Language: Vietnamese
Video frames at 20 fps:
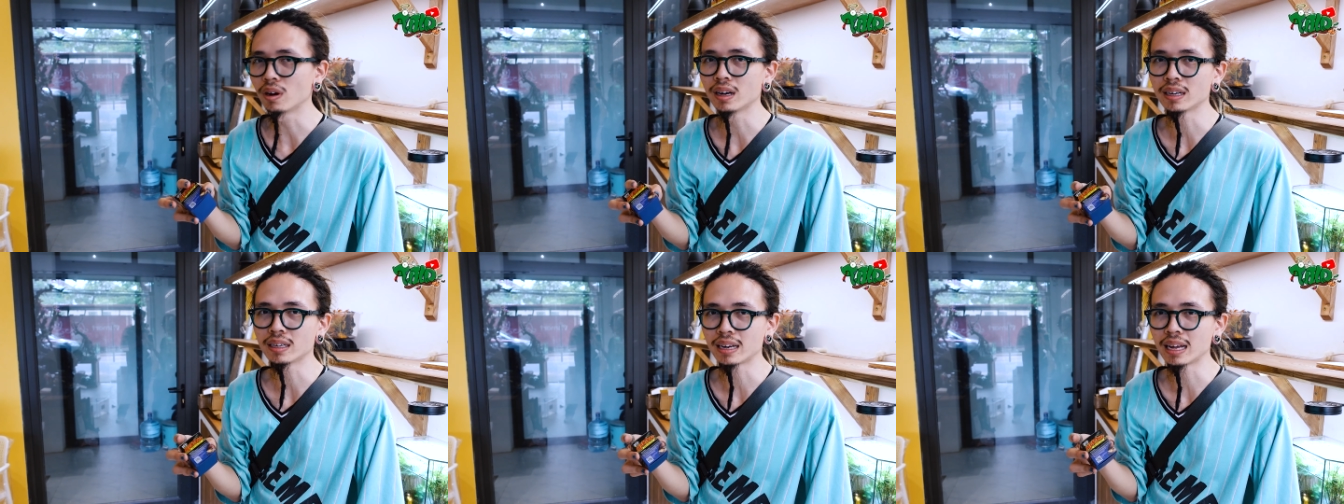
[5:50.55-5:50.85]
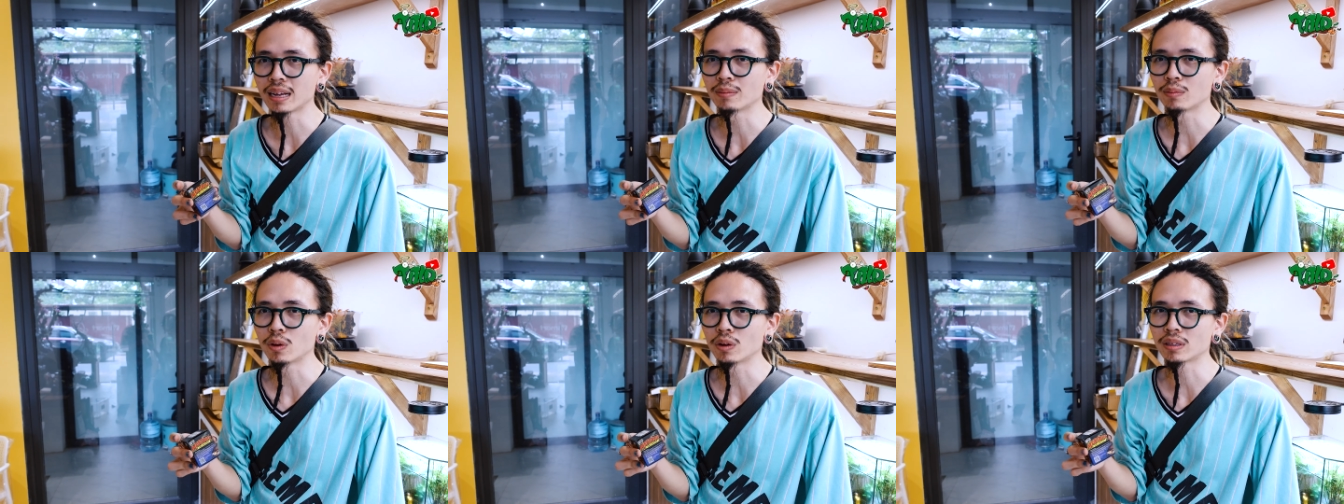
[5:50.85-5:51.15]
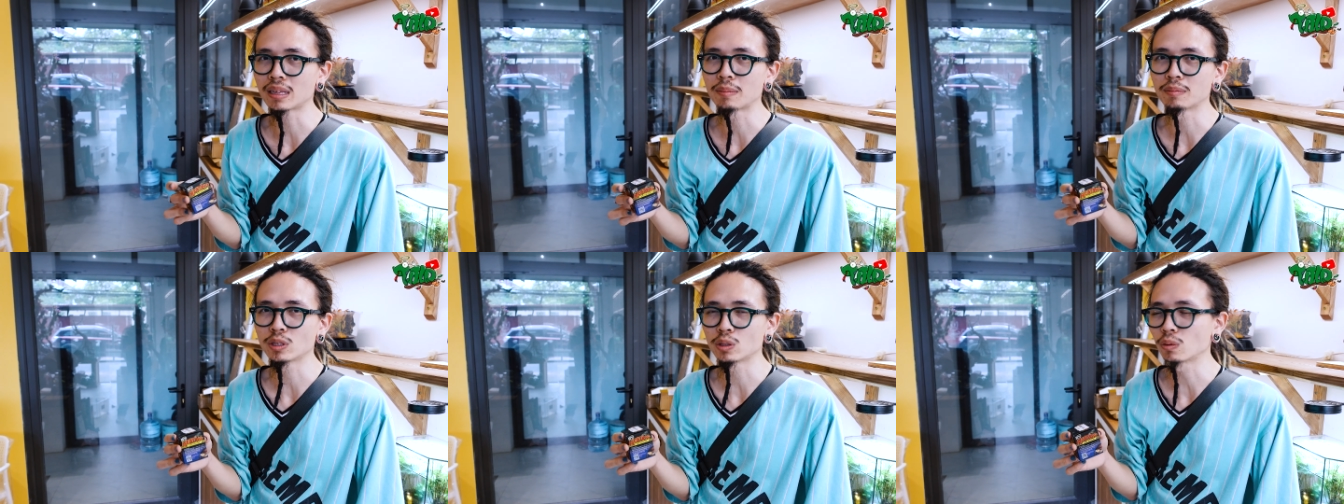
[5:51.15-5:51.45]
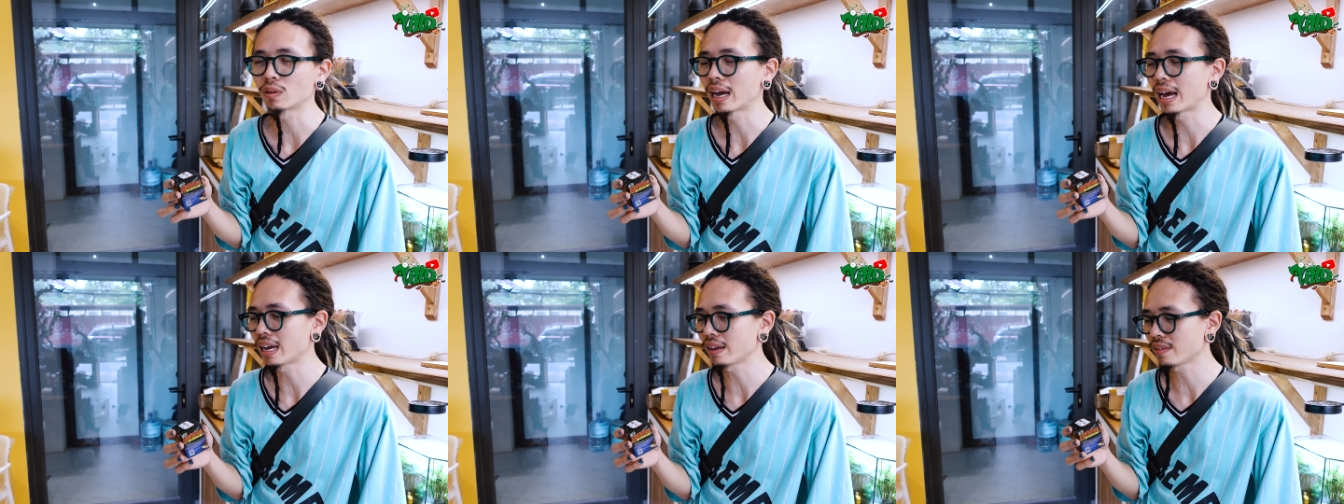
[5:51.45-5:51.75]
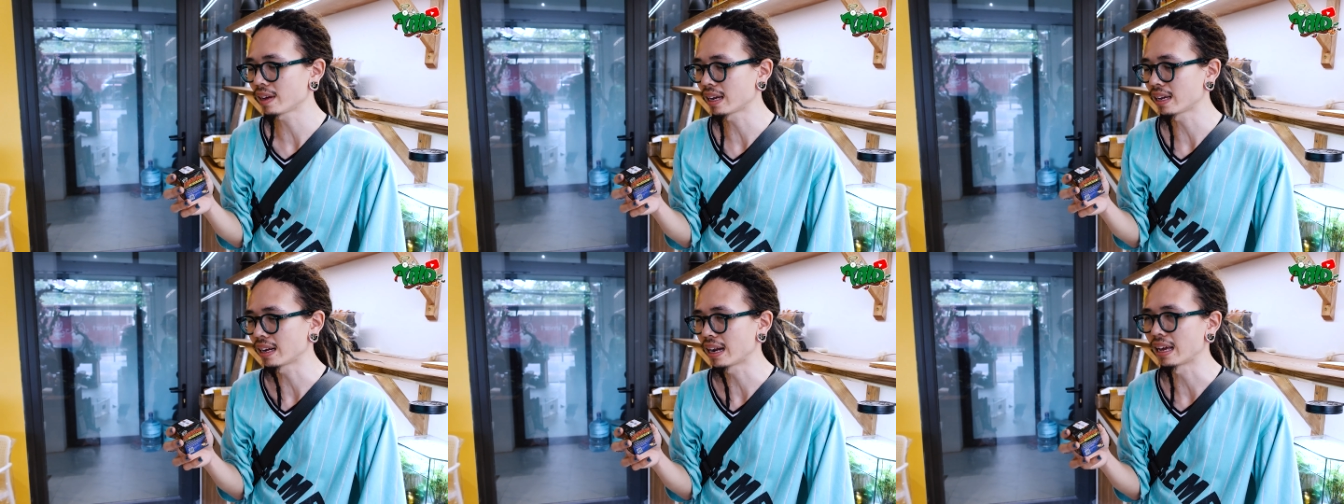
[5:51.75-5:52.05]
nên mua tầm chục cái
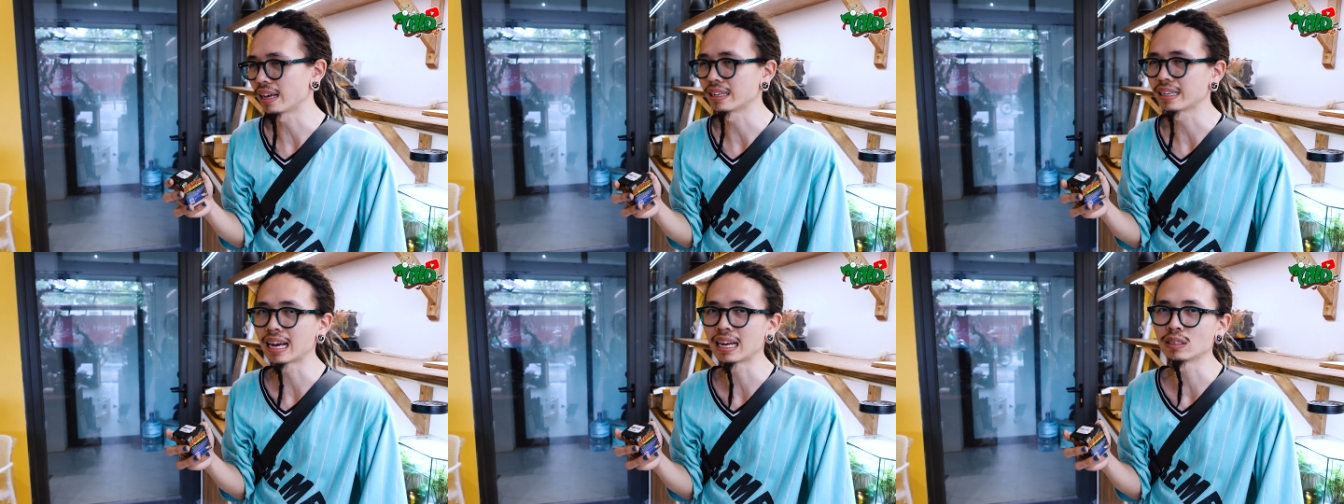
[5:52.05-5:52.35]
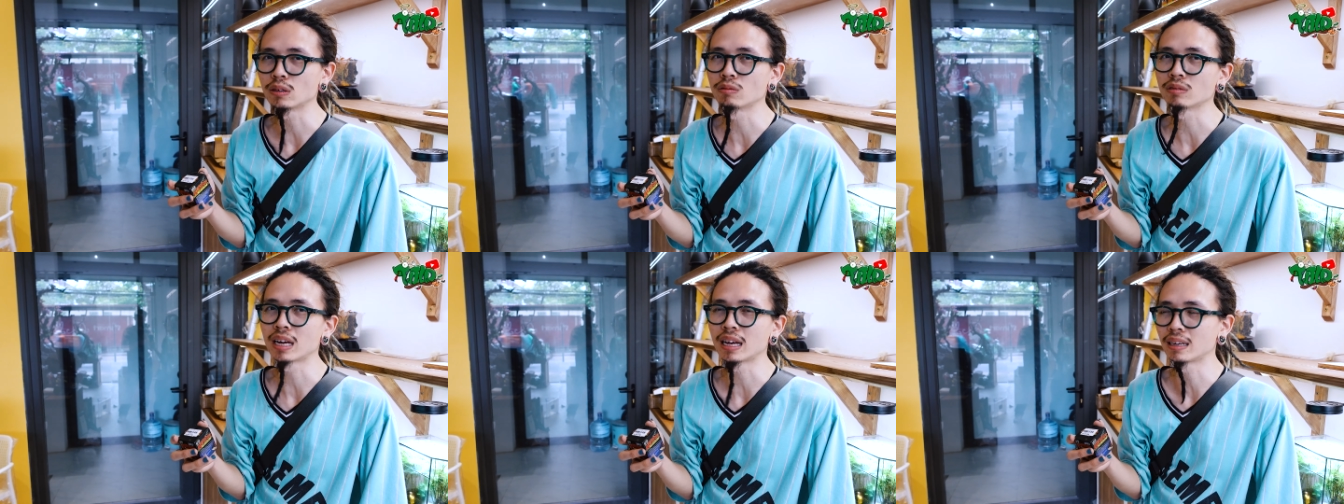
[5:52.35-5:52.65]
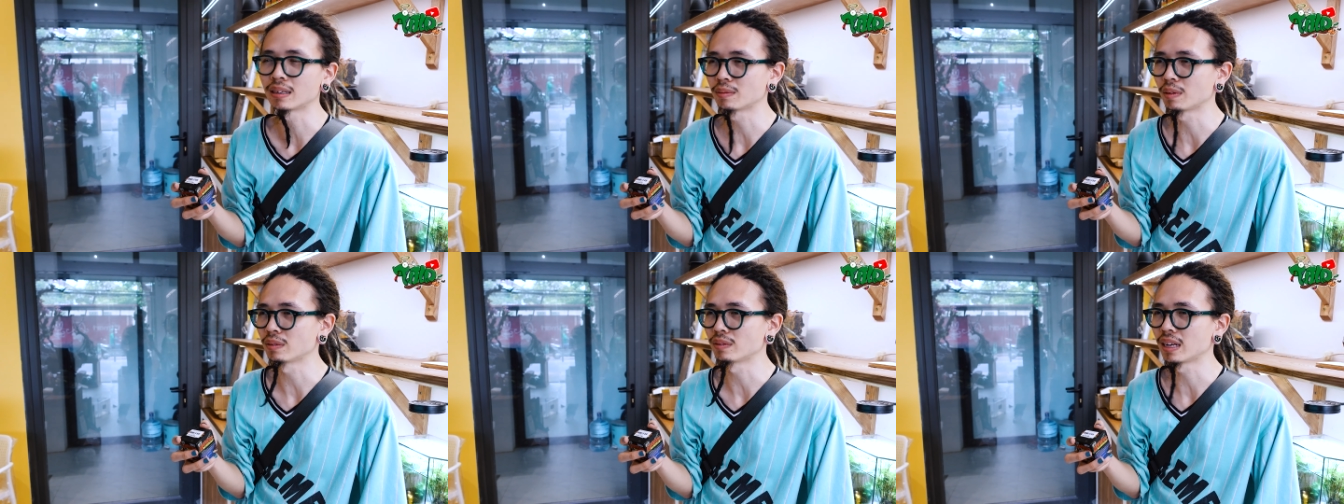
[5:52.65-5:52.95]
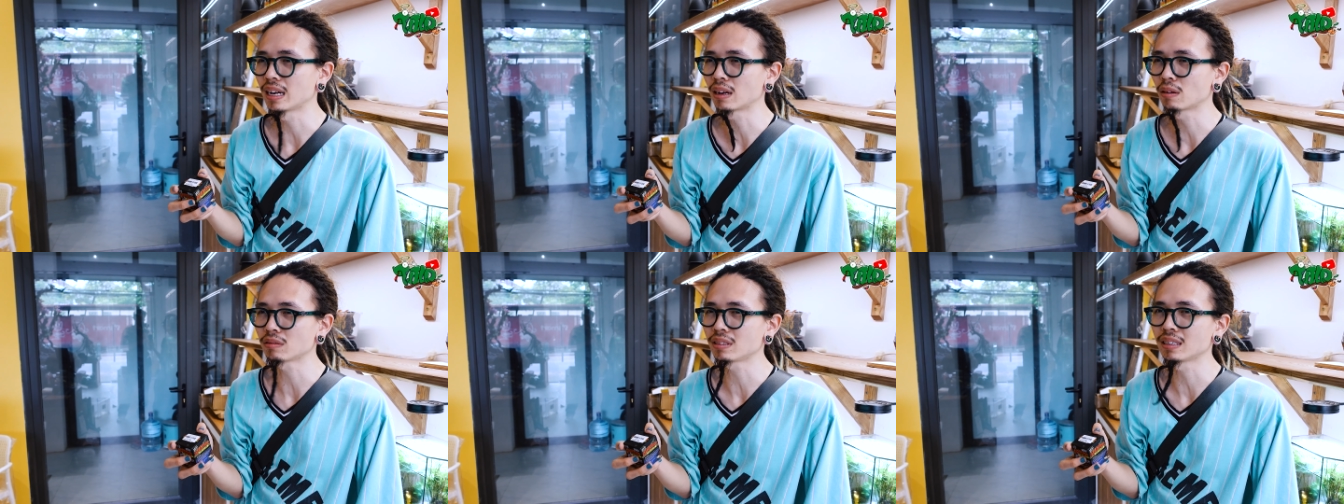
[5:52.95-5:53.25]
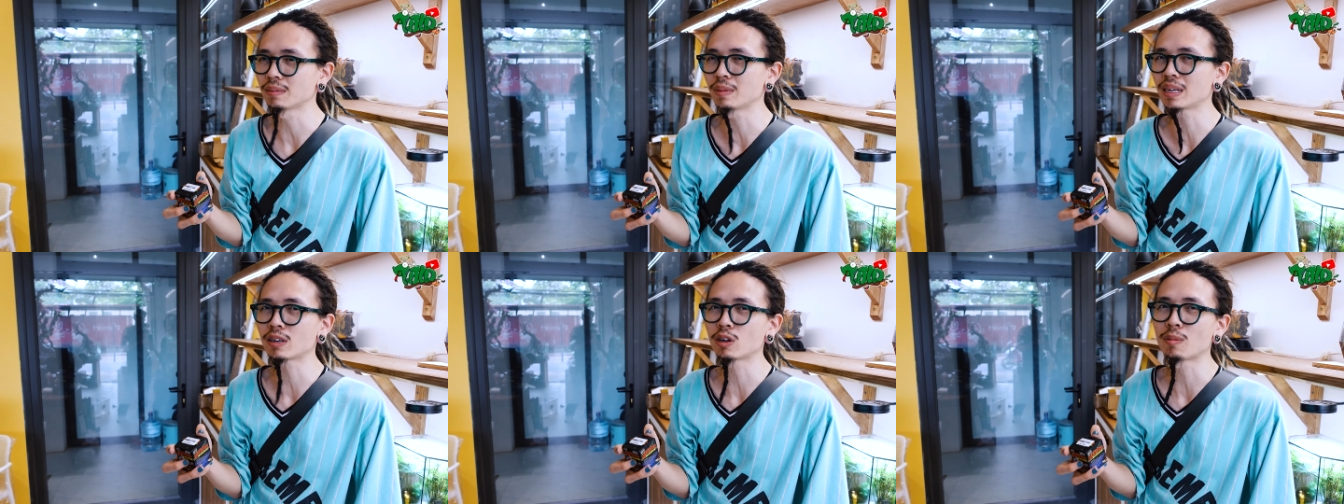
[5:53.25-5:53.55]
về để nhà dùng dần, thì
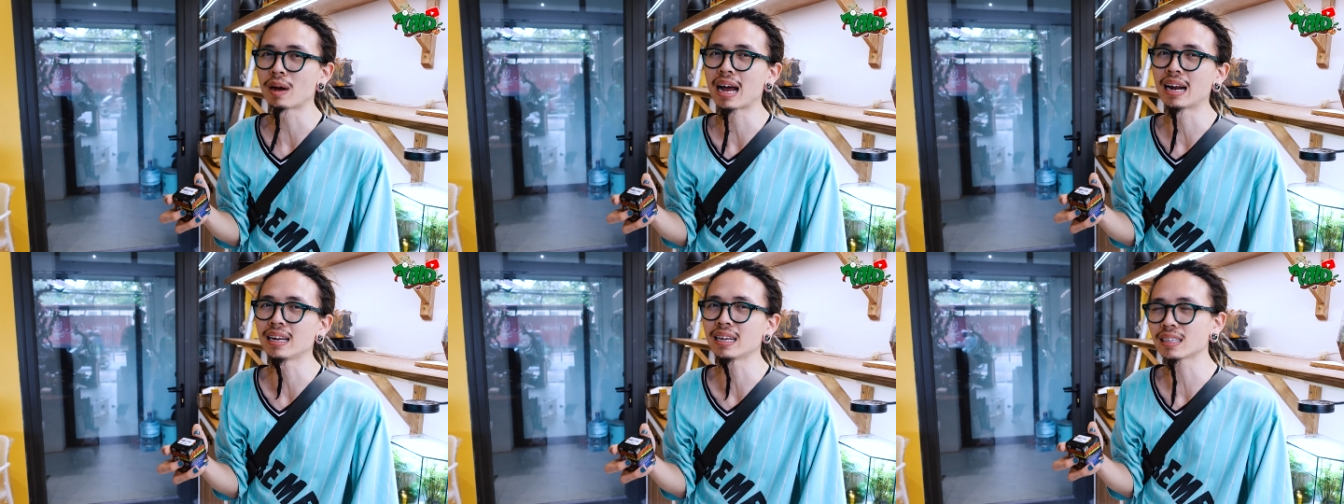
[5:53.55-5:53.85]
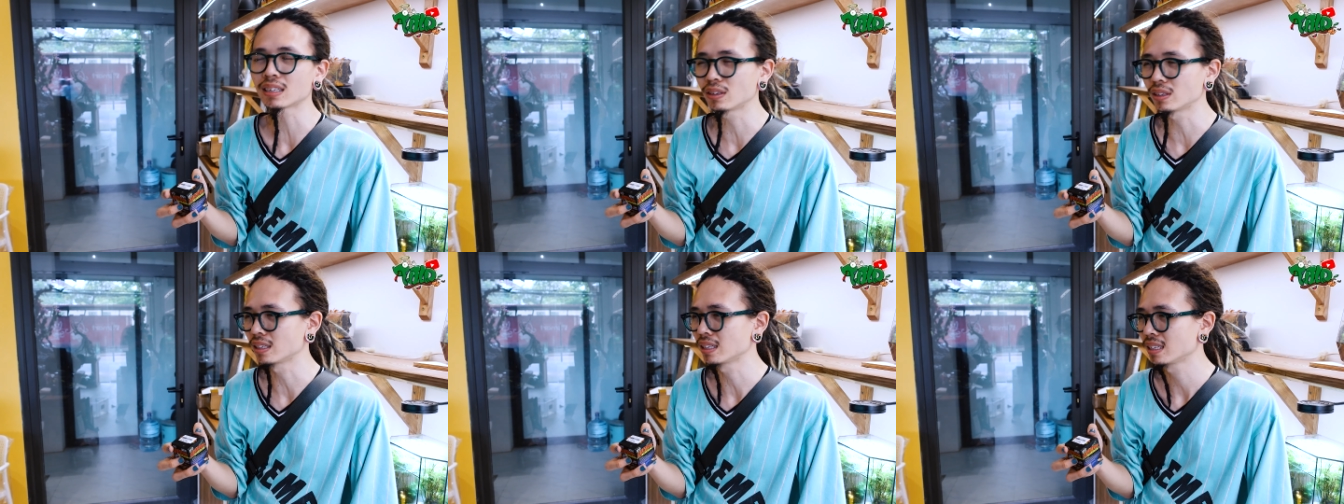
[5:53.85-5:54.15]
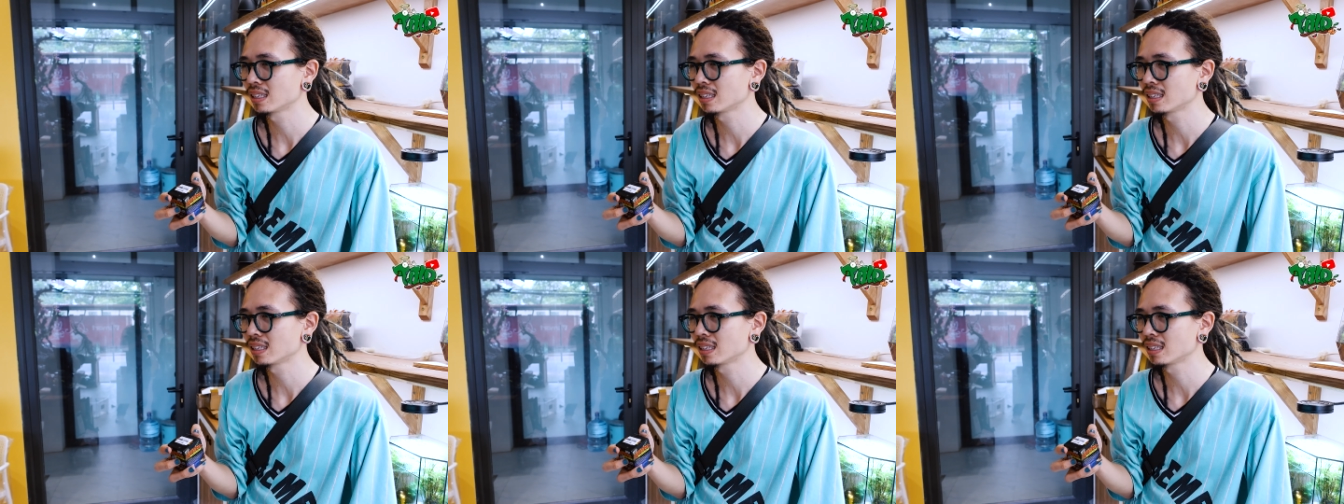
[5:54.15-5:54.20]
vẫn có 3 lít thôi.